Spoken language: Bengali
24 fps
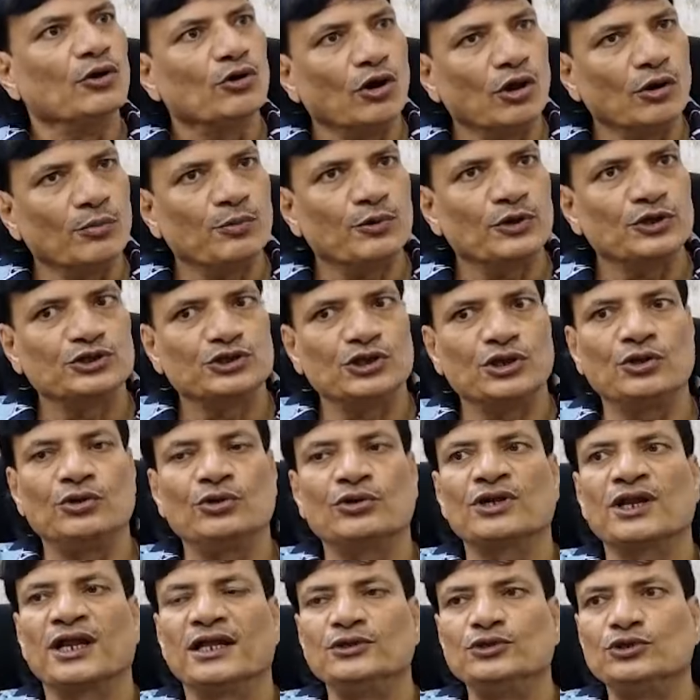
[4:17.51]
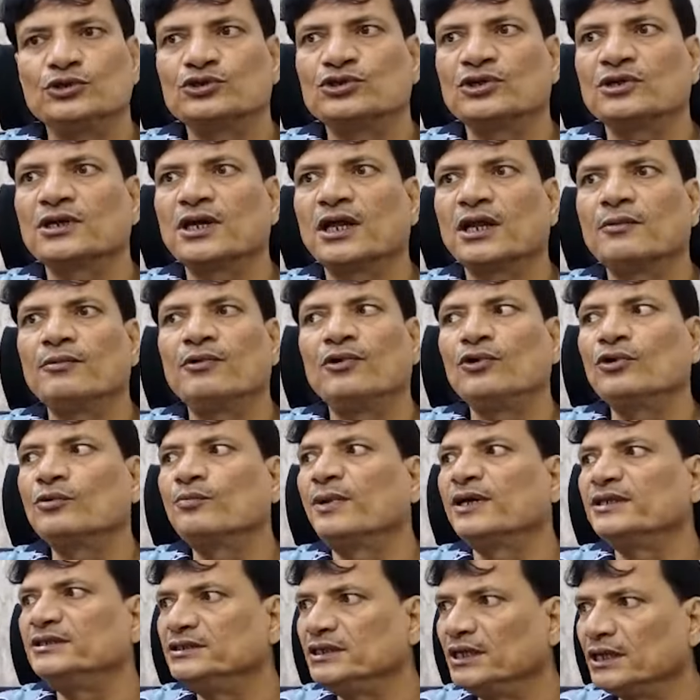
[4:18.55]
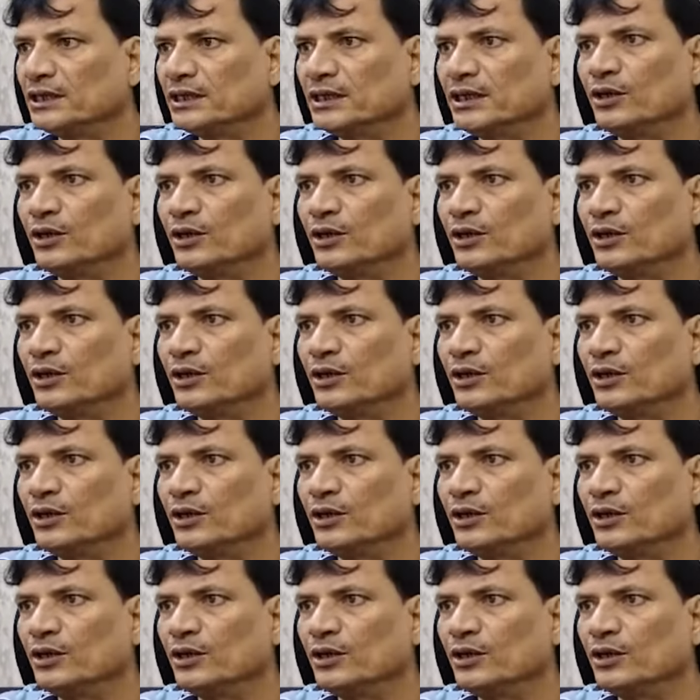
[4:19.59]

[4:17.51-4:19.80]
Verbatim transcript: কর্পোরেশন হোক রাজ্য সরকার হোক বা যে